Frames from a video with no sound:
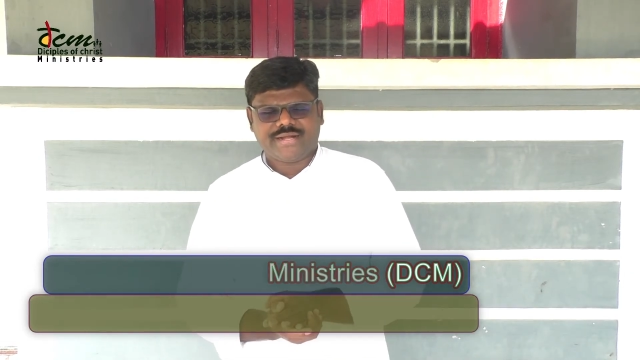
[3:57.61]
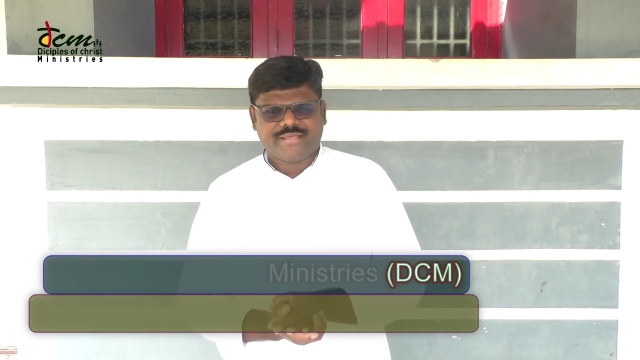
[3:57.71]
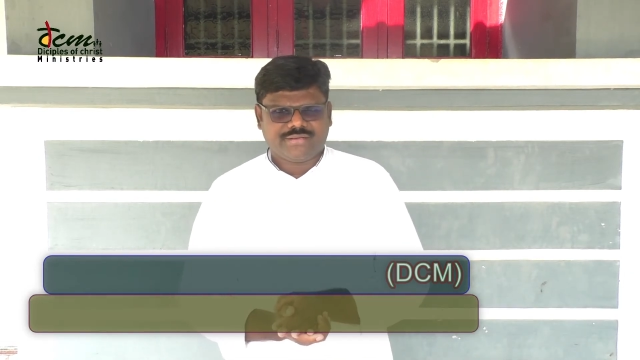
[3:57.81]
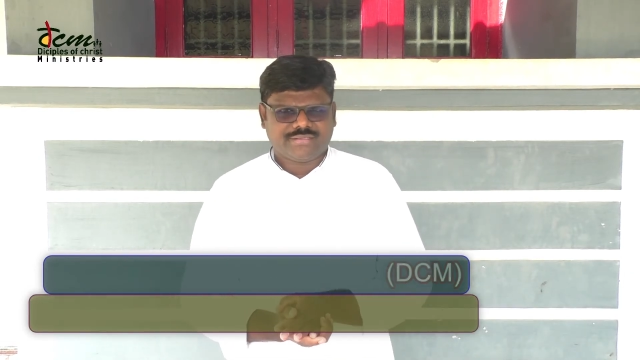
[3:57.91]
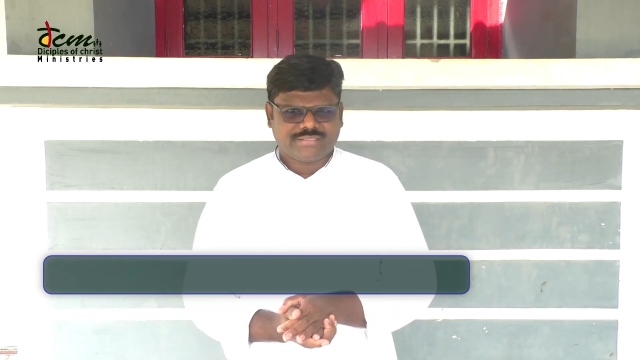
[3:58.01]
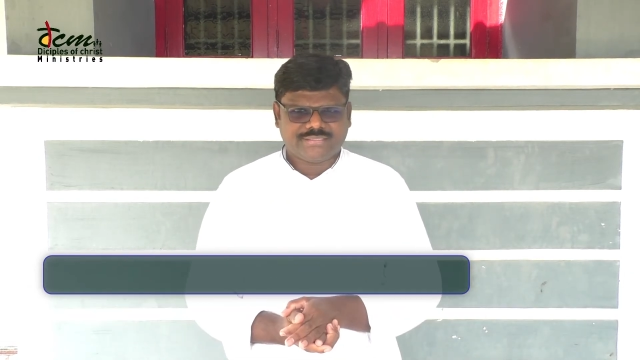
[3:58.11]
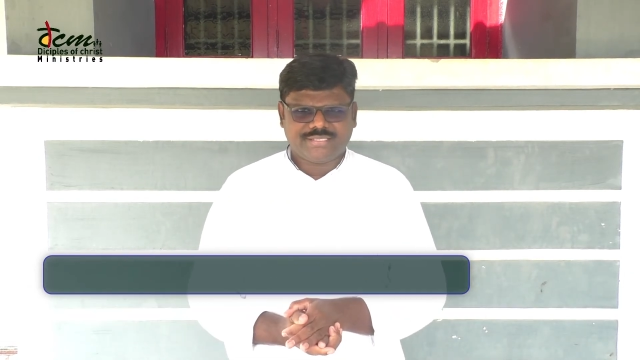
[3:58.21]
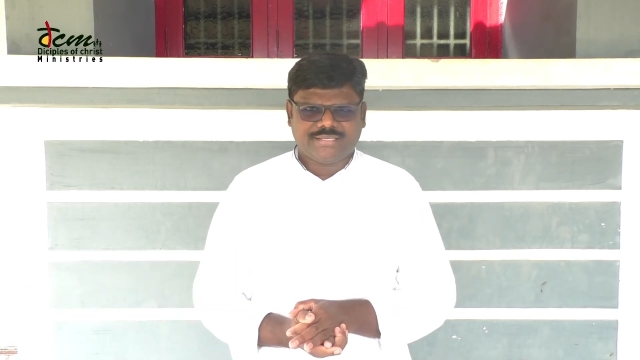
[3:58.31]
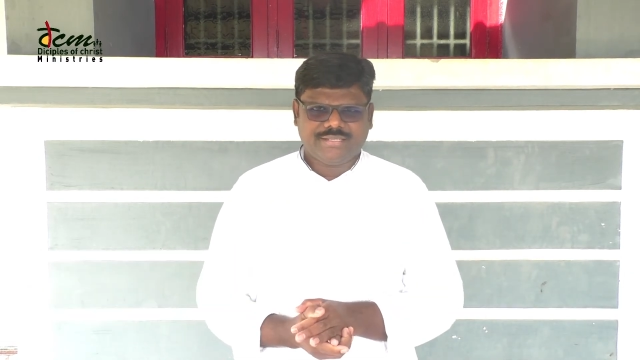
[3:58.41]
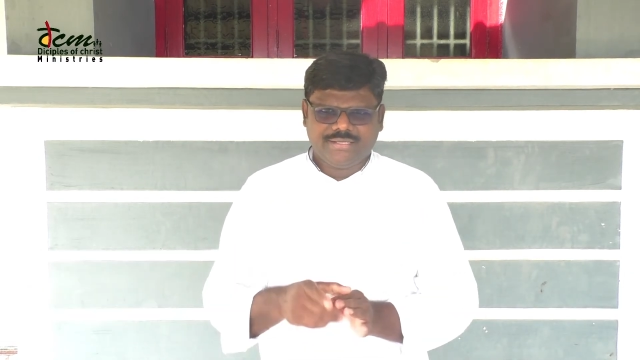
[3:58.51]
கேடயங்கிறது
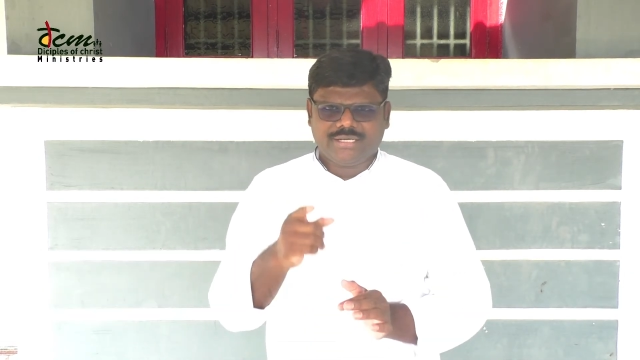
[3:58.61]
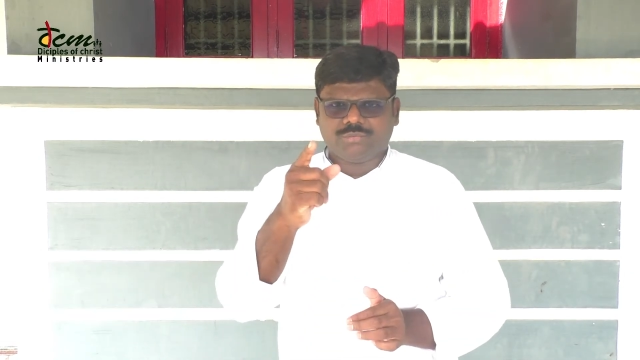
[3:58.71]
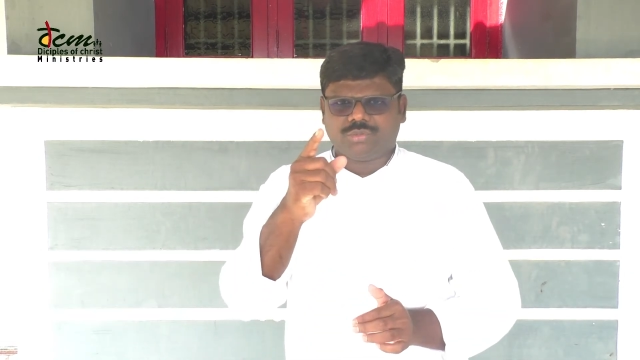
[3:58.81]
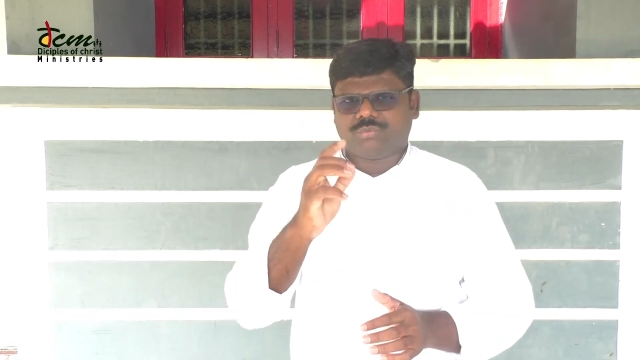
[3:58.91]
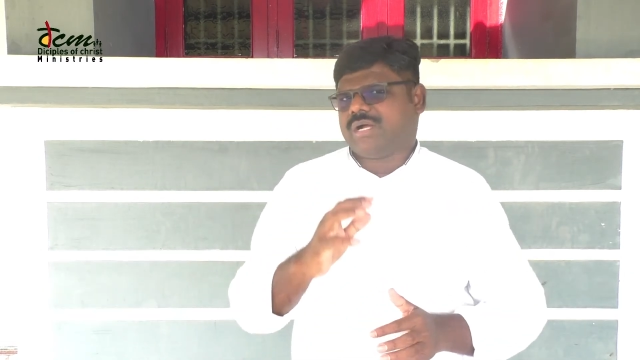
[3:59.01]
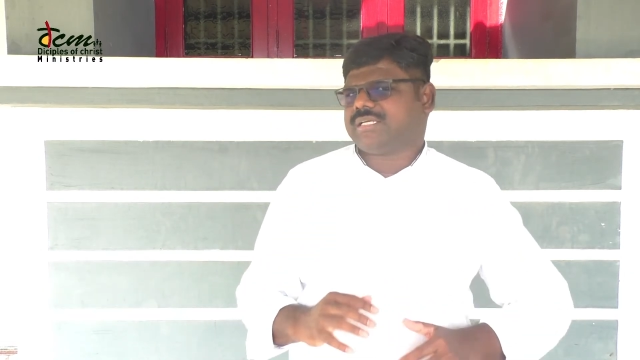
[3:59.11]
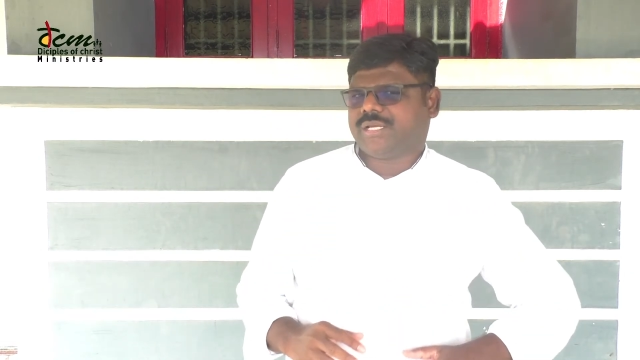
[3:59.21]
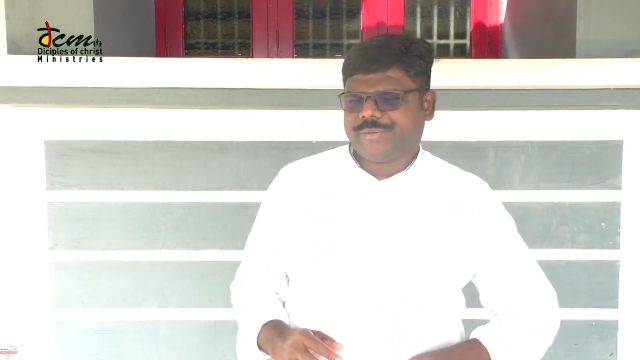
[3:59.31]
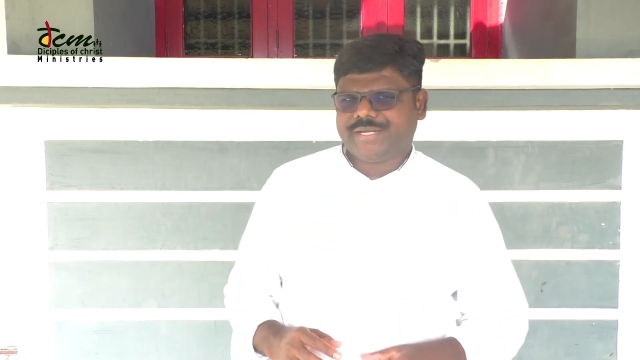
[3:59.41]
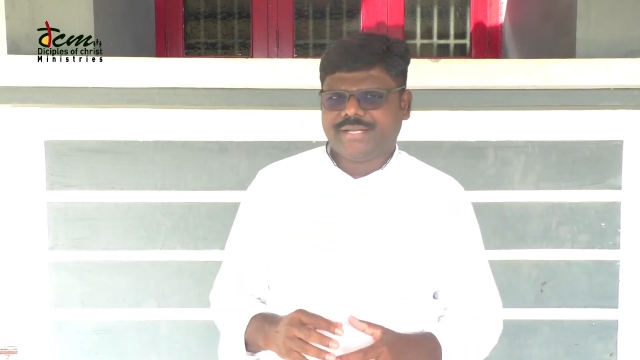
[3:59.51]
நீங்கள்
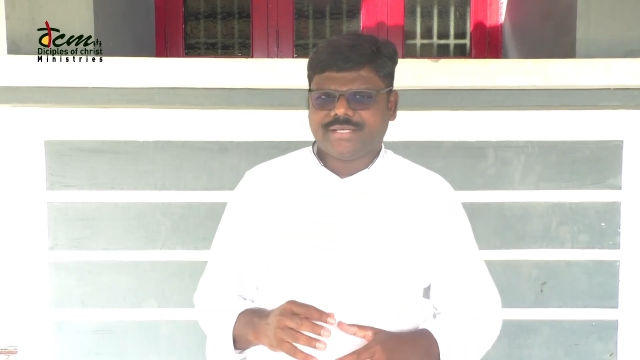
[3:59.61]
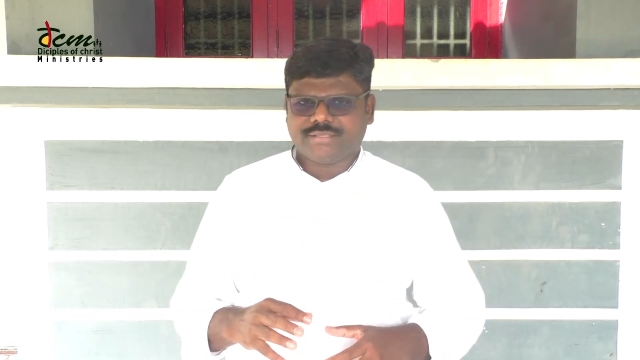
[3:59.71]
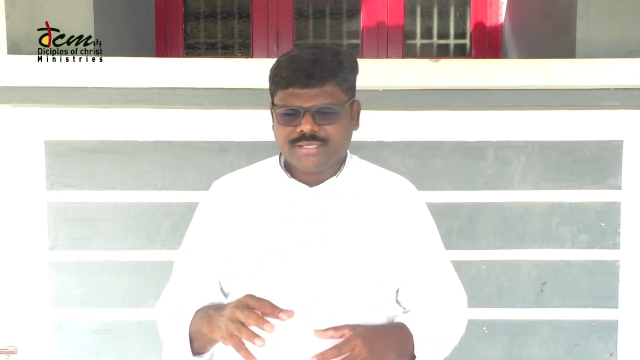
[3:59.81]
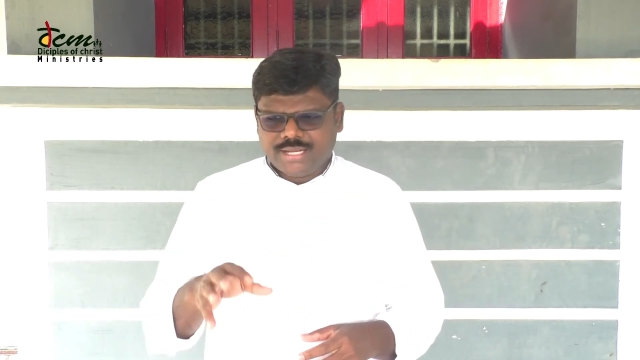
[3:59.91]
உருவாக்க வேண்டியது